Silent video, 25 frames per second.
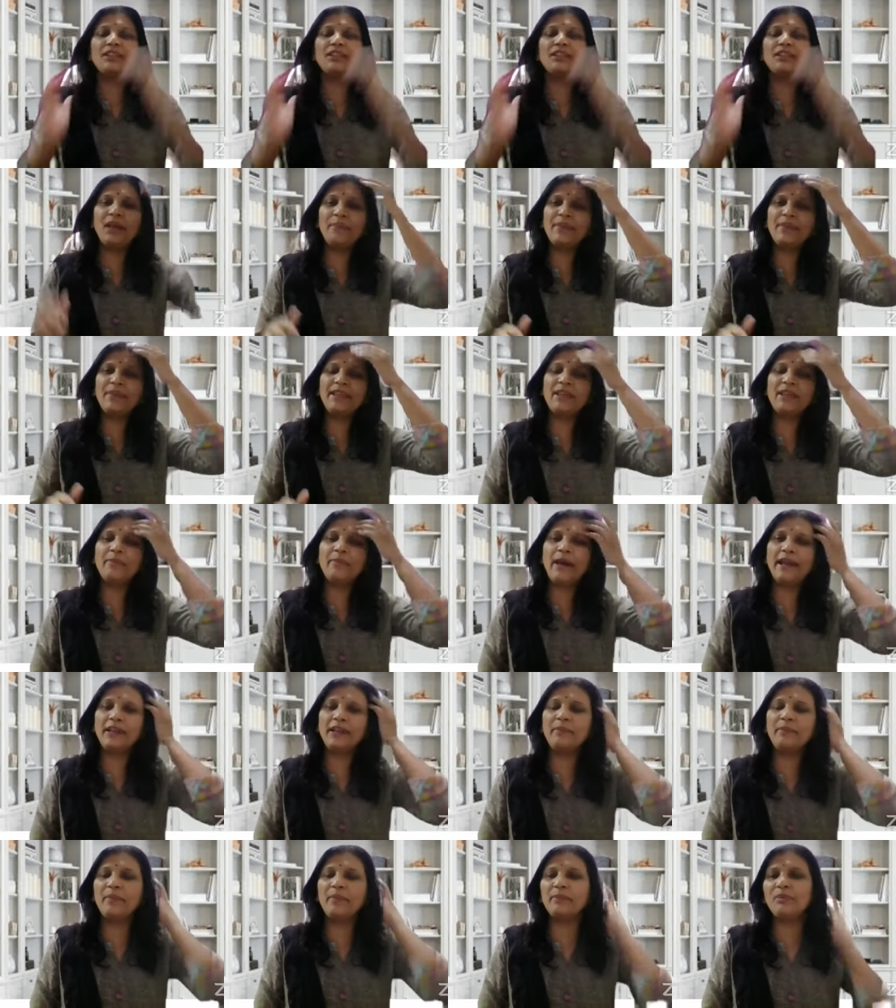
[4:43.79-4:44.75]
नाभि के
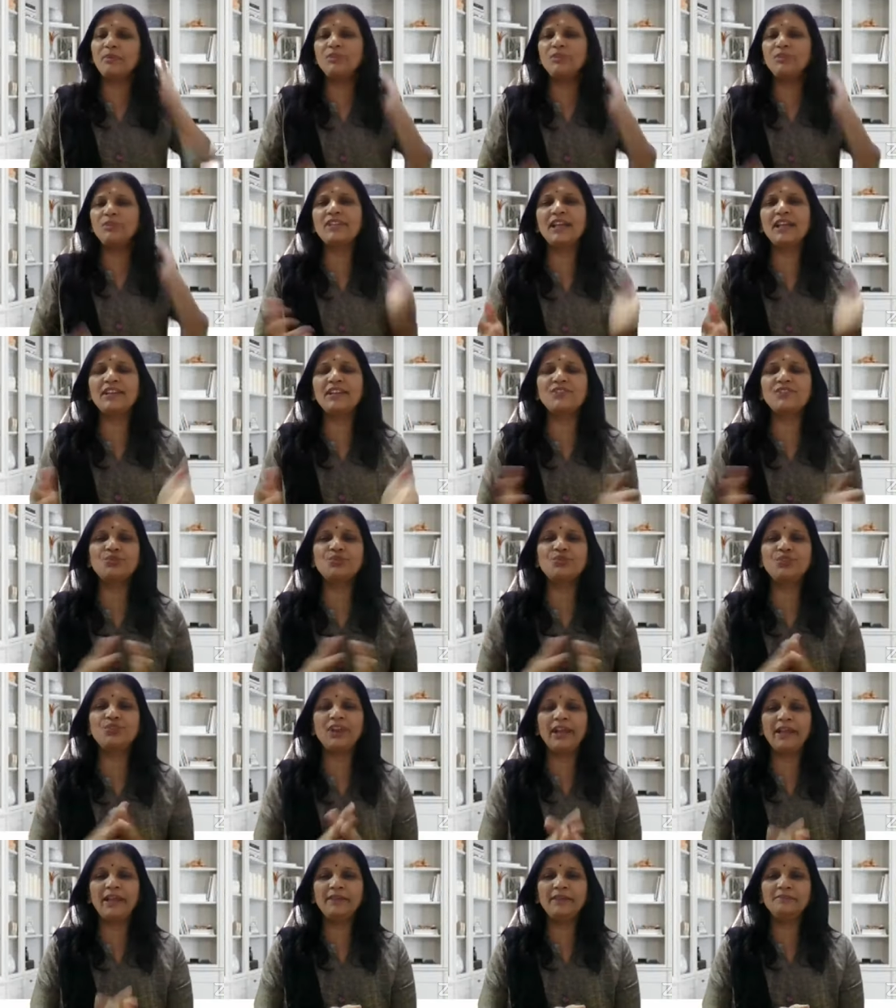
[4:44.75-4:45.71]
बारे में बहुत सारे
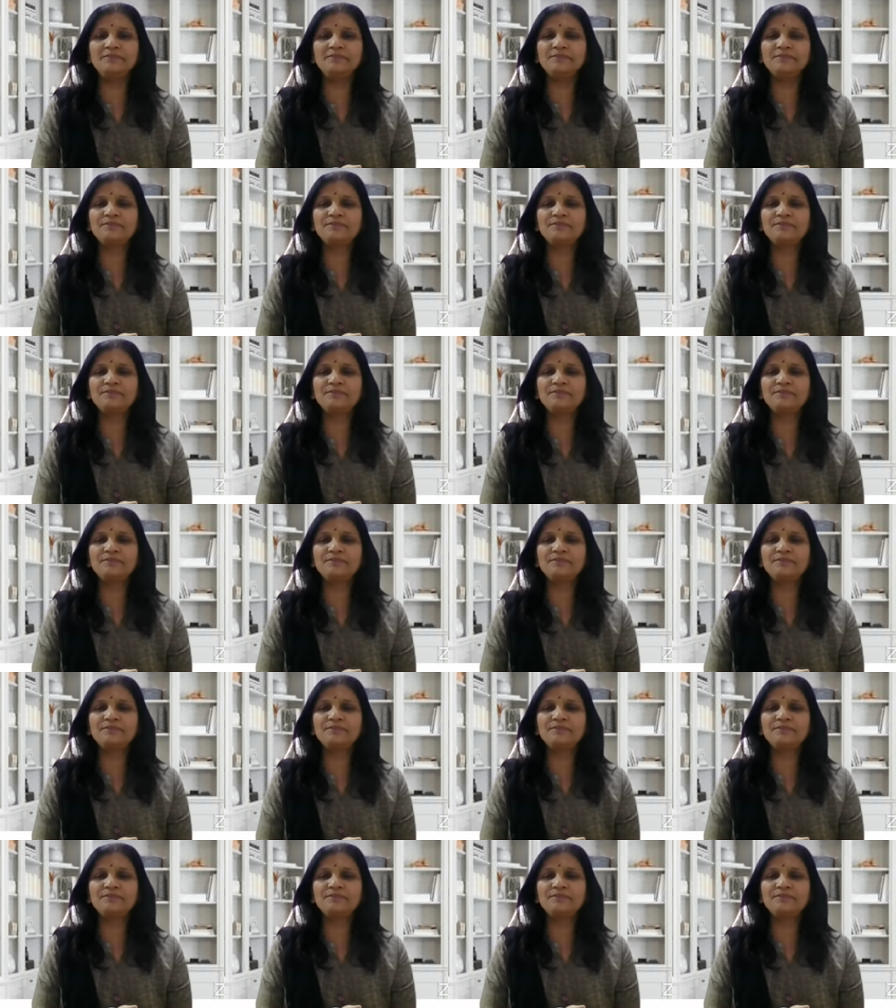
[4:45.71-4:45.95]
सूत्र है